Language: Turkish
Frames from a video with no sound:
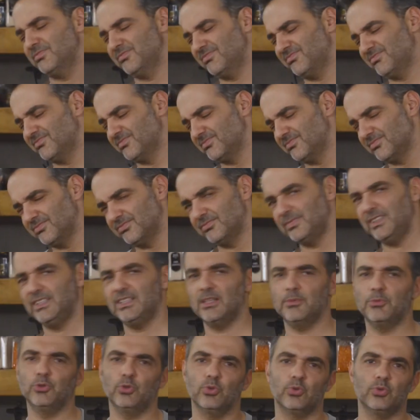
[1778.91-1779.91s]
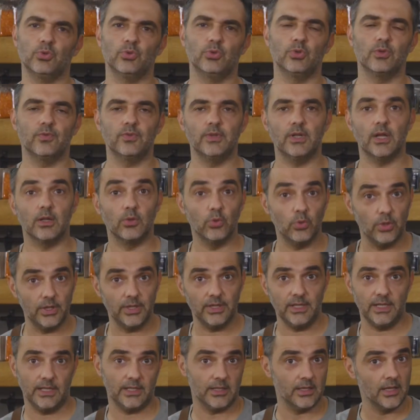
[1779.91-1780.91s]
Hmm, mideme dokunuyor falan.
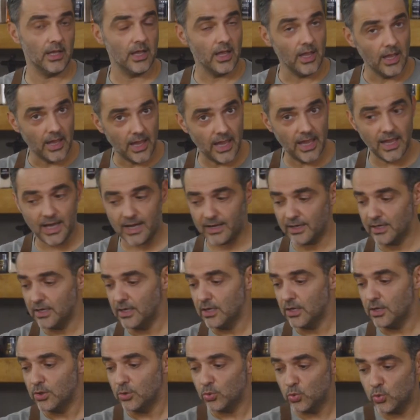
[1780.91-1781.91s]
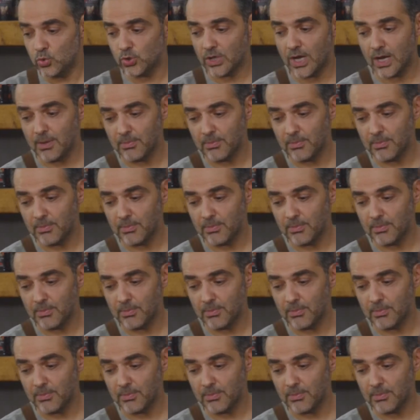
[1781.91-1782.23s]
Öyle değil. Eğer güzel